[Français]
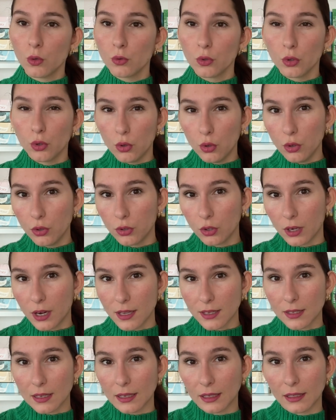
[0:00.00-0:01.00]
rôles dans la
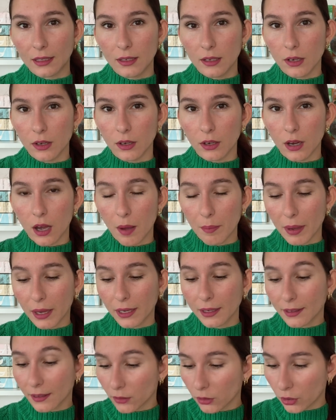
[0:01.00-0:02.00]
série euh,
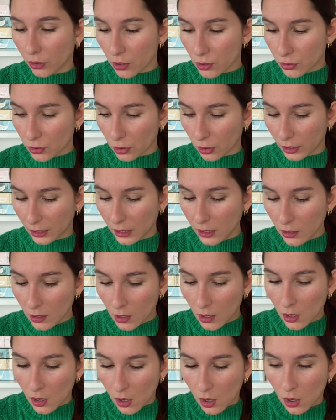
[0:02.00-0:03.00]
American Horror Story.
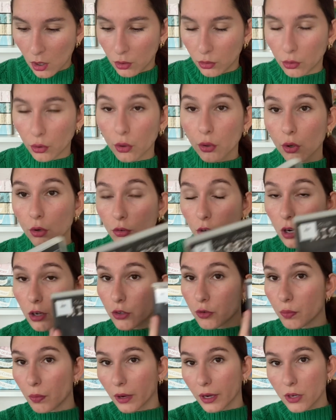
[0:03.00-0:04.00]
Donc euh, voilà,
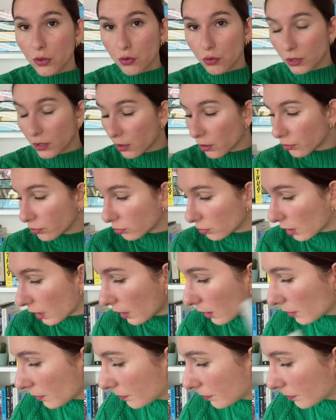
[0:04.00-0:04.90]
je me réjouis de le voir.